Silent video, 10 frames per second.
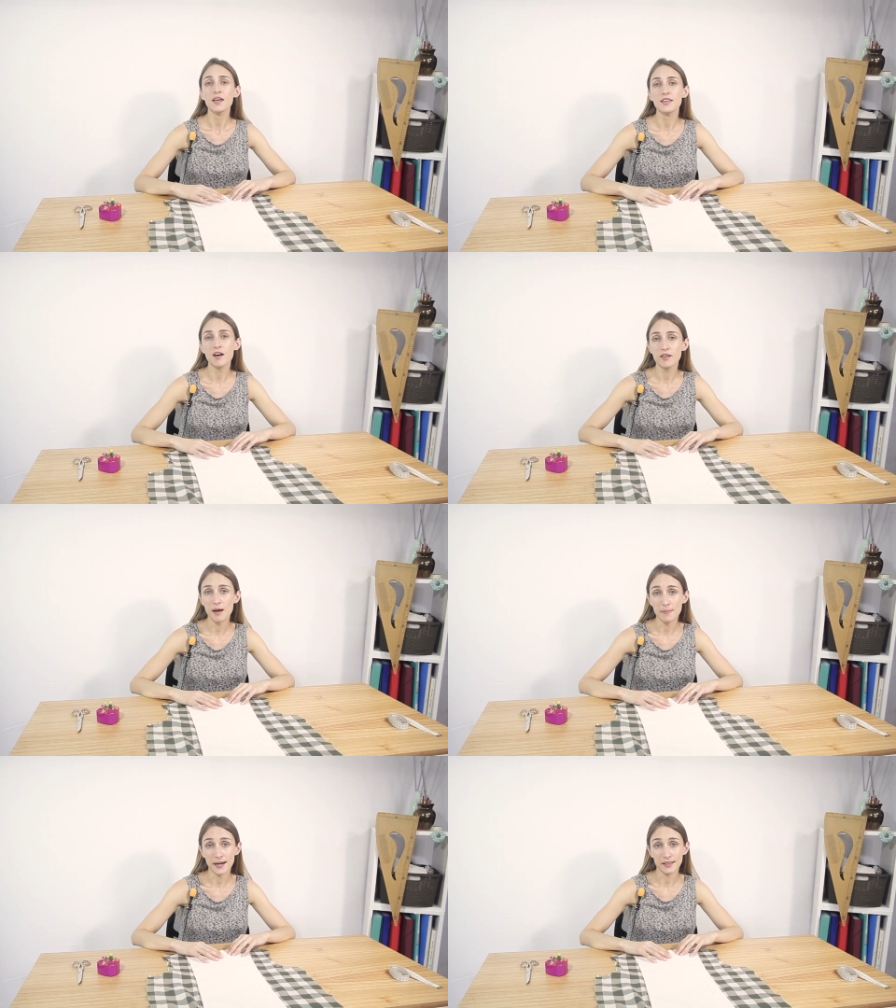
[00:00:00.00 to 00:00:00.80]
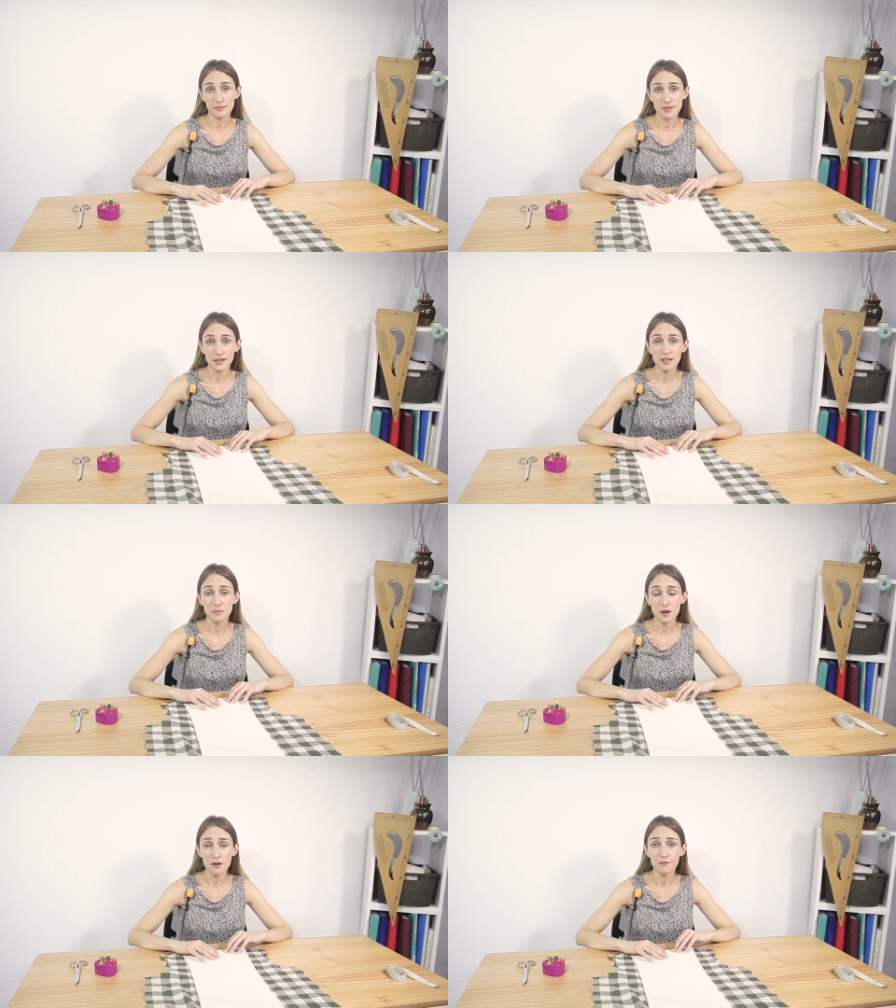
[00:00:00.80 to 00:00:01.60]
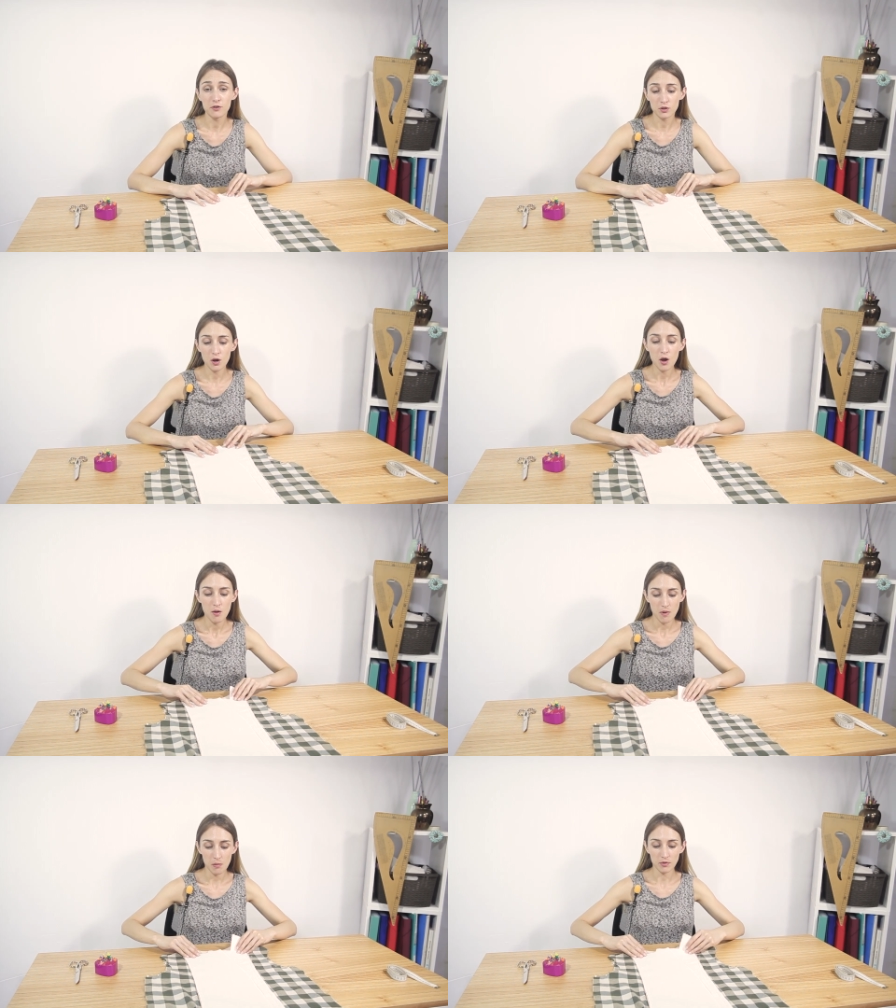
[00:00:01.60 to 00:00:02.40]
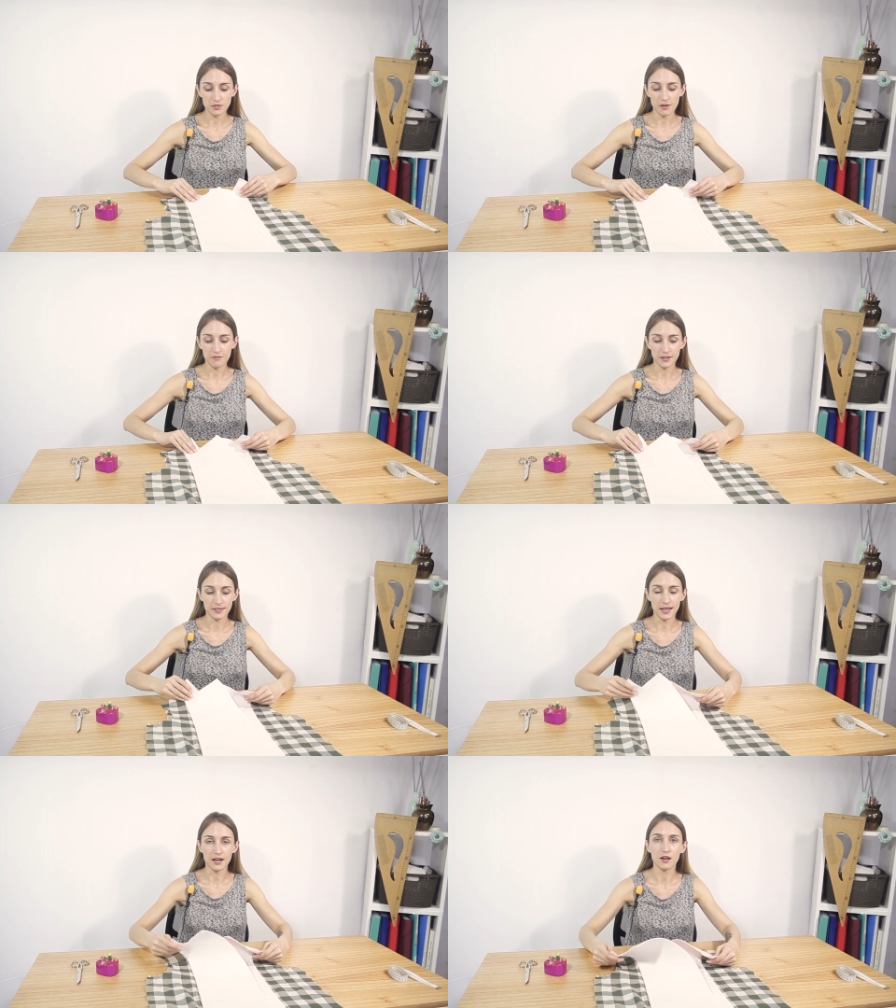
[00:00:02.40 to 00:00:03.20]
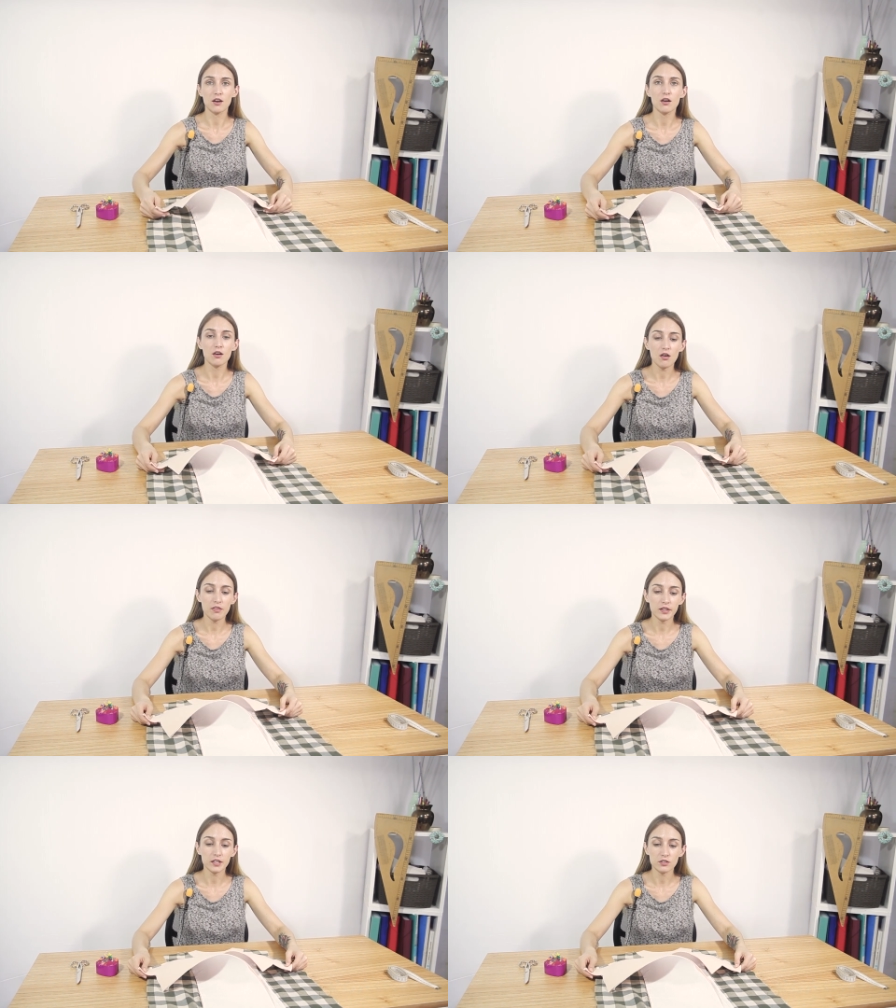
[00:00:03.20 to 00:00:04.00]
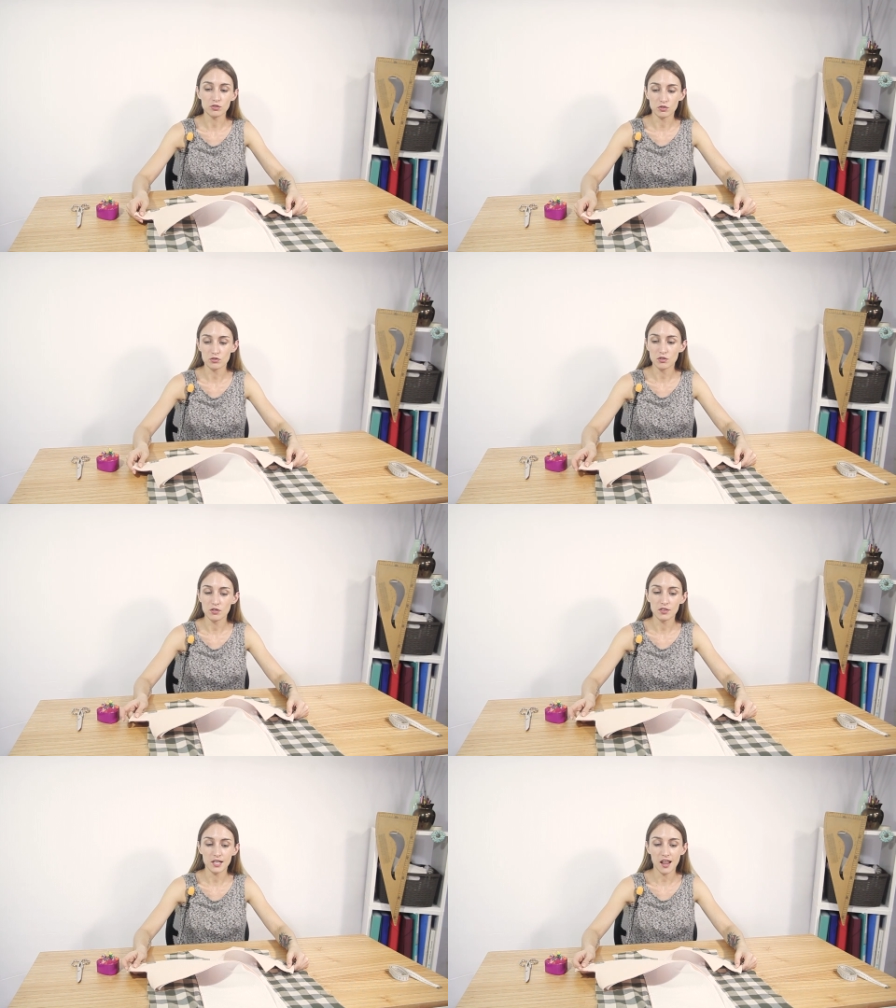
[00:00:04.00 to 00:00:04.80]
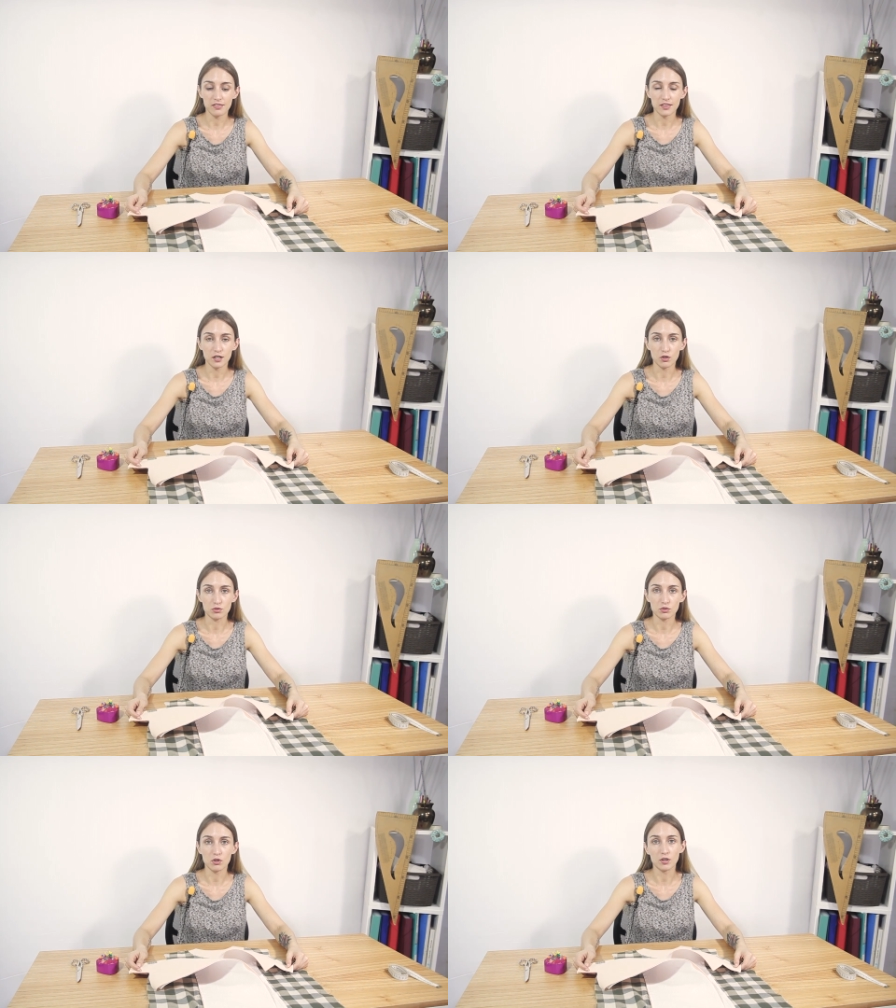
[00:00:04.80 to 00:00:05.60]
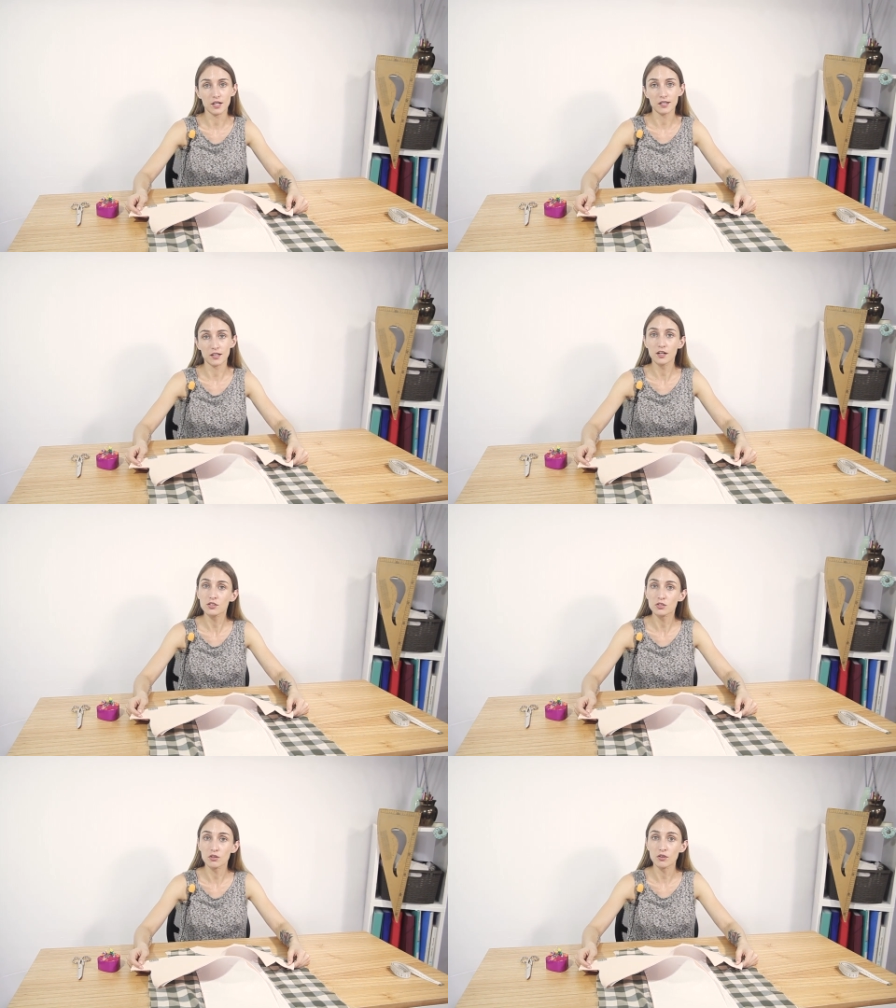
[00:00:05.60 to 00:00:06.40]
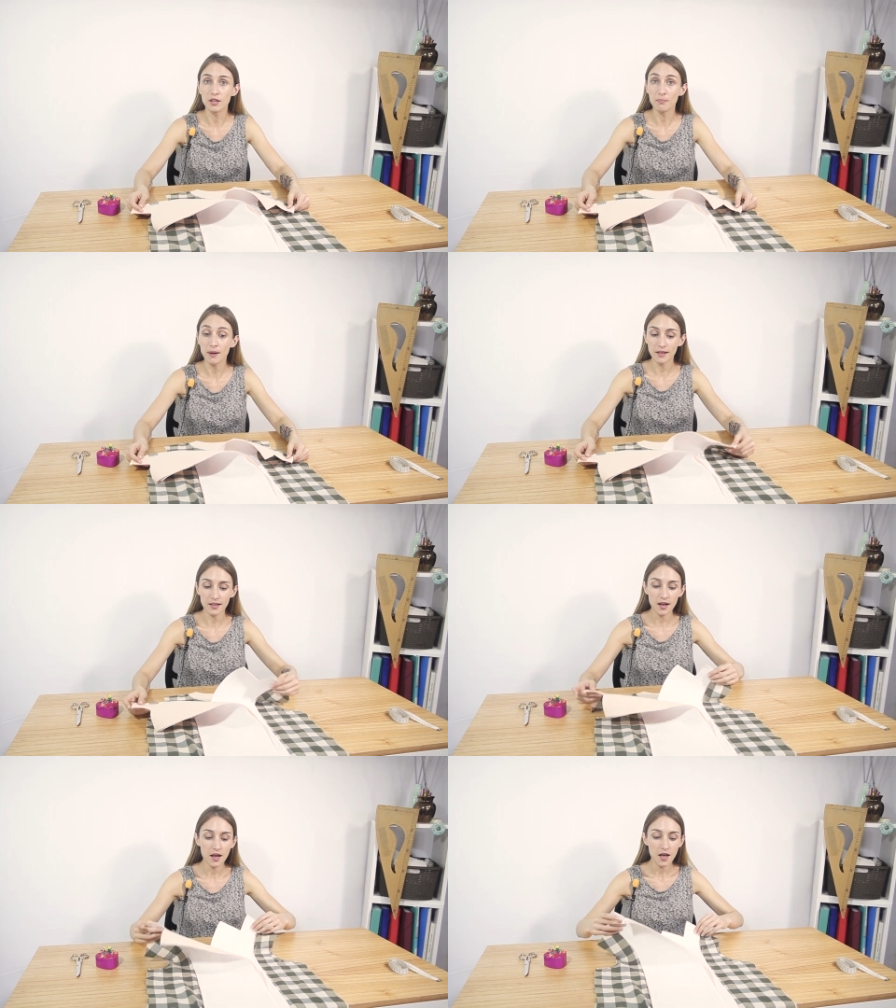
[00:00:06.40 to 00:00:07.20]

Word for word: Y ahora para terminar de armar el forro vamos a enfrentar los derechos delanteros con el derecho de espalda.